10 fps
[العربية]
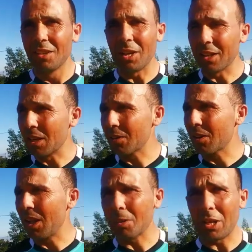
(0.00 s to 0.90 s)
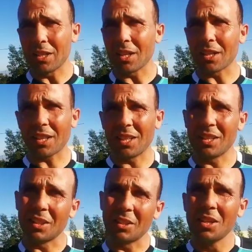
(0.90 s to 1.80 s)
لان العالم الحضاري
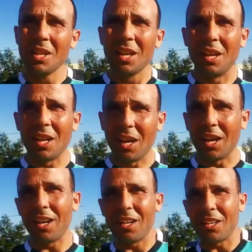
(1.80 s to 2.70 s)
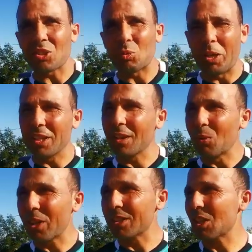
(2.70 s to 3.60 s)
كي على على السمعه
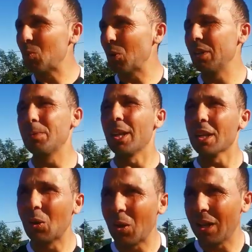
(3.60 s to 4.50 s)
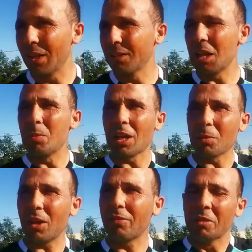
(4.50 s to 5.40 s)
ديالو كيتكلموا عليه بانه دائما
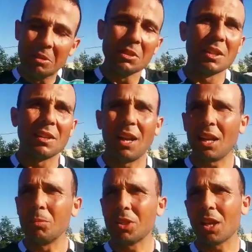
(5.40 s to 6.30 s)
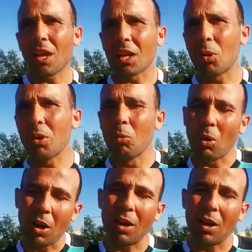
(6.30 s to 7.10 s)
كيبقى في العالم ديال القروي هو